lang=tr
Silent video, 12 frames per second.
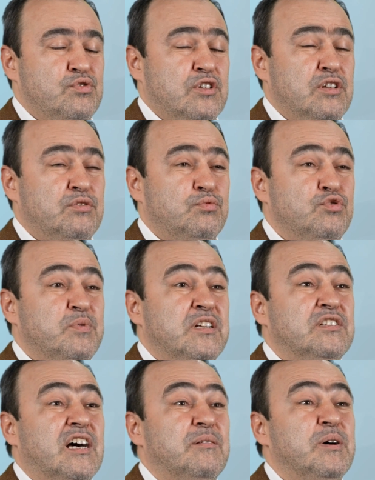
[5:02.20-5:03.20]
sonra
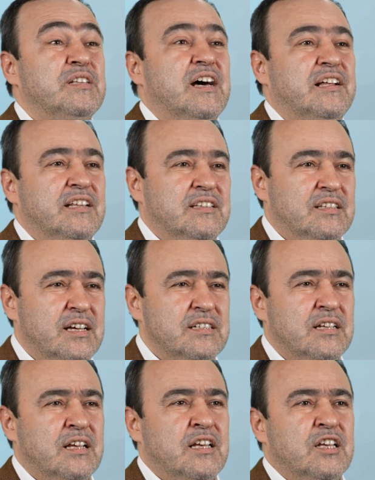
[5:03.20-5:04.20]
düşmanı darmadağın
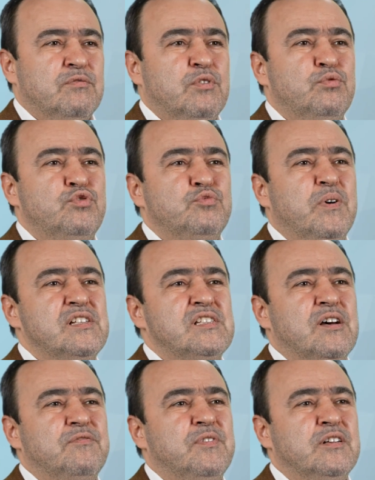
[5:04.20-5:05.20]
ettiler. Ve düşman
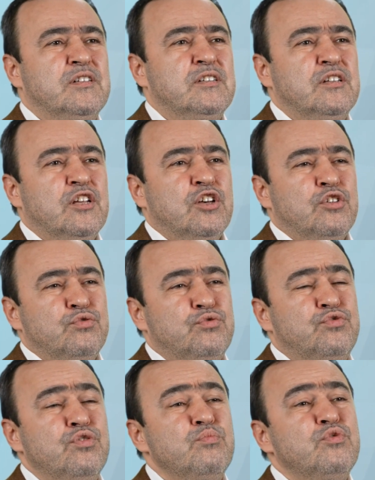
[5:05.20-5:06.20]
saflarının
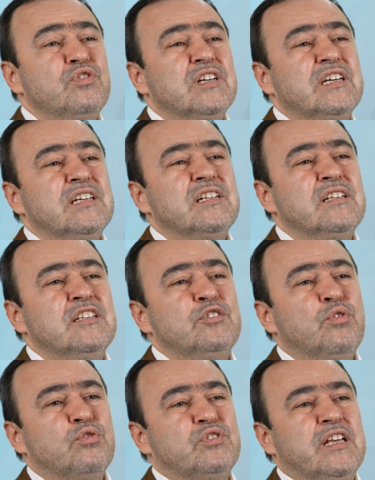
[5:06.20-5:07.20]
tümünün kırıldığı
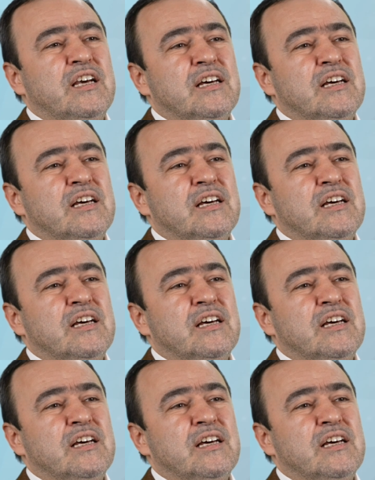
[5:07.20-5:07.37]
noktaya